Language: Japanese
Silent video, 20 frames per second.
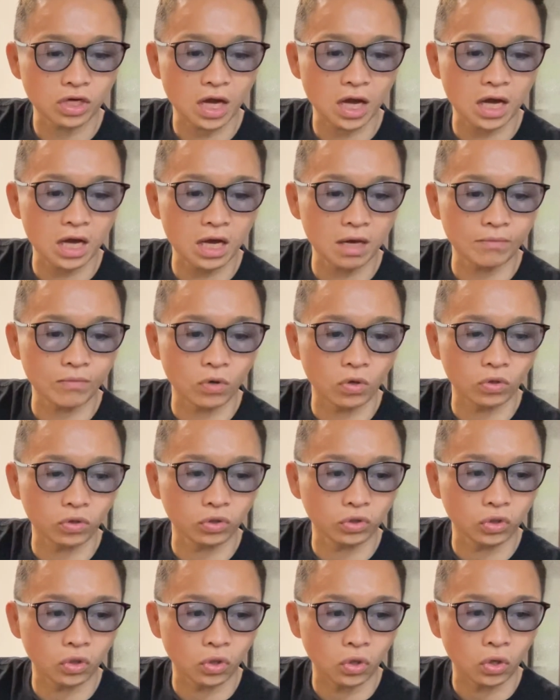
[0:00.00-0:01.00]

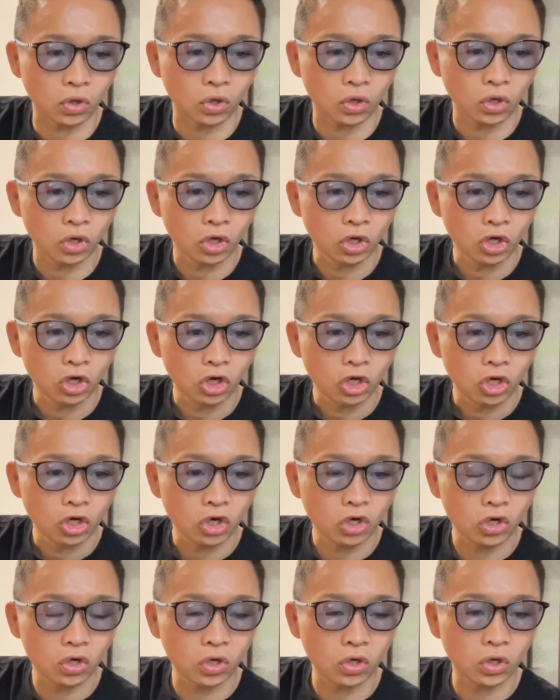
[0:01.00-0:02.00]
アーモンド、
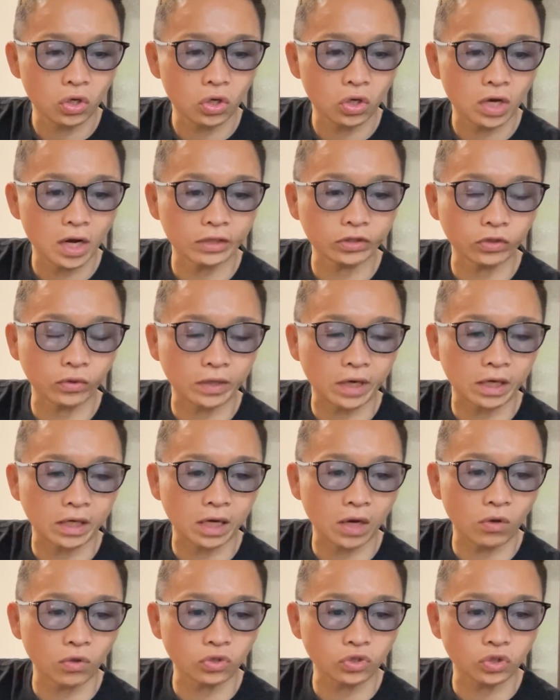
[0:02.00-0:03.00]
おあと
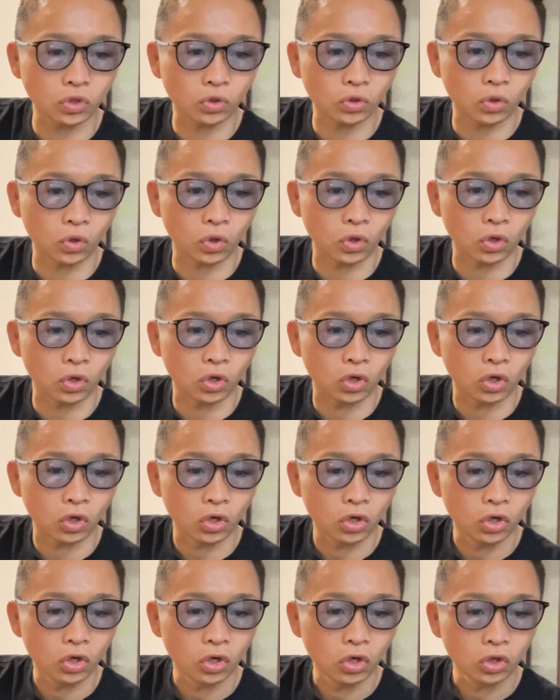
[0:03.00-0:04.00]
カカオチョコ
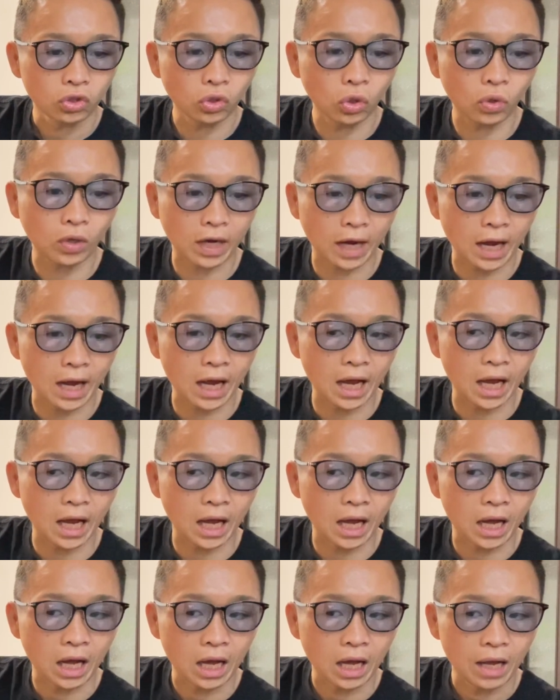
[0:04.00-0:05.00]
と
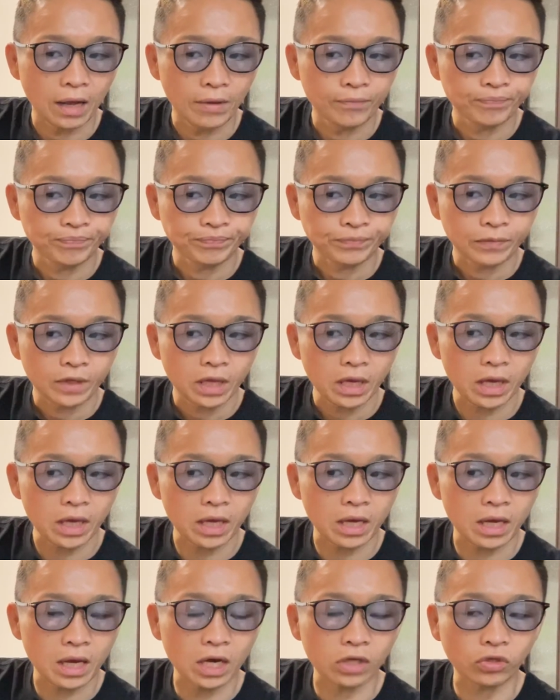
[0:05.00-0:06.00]
か、
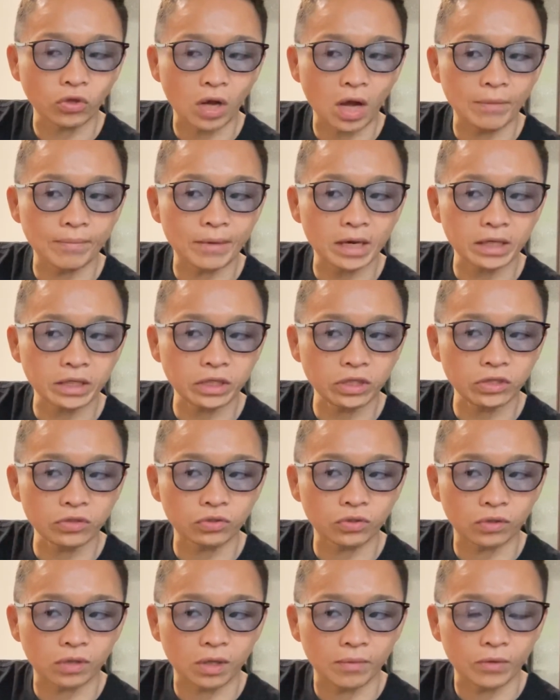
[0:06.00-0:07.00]
えー、あとアマニ油
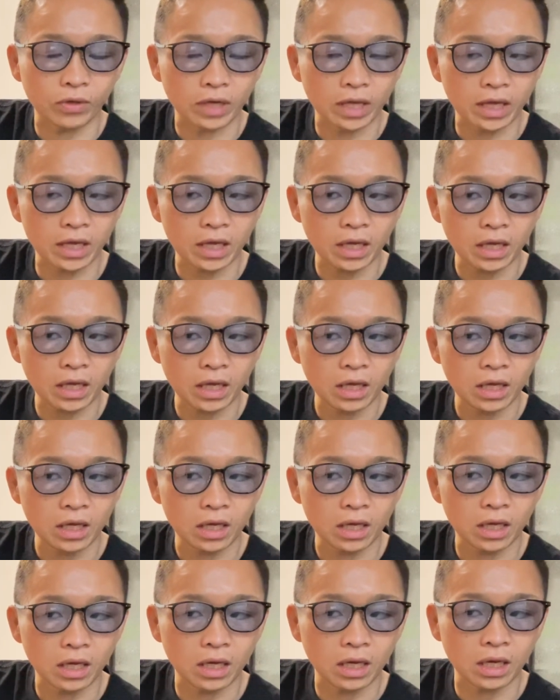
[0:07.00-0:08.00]
とかもね、
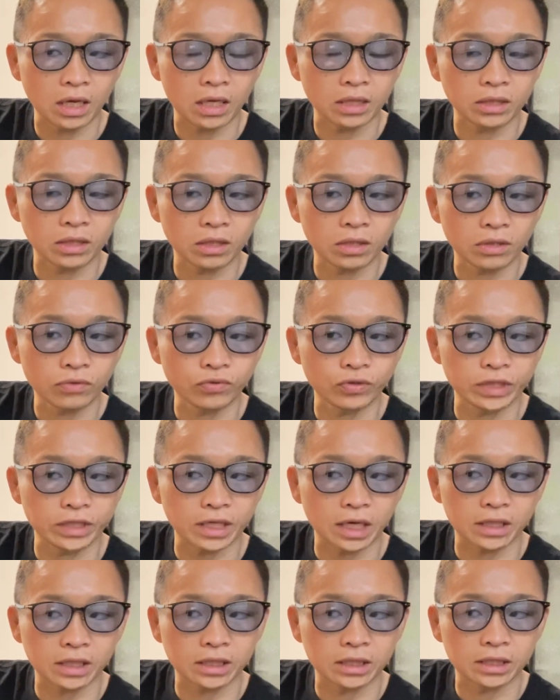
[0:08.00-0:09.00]
えー、振り
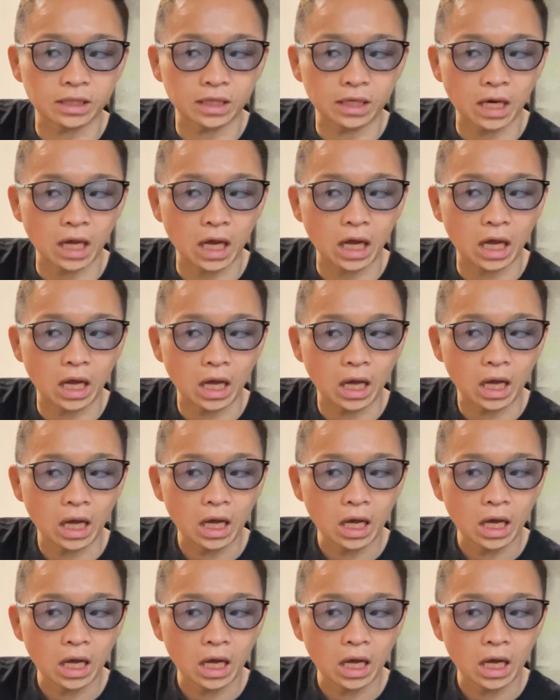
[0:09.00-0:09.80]
かけてたな。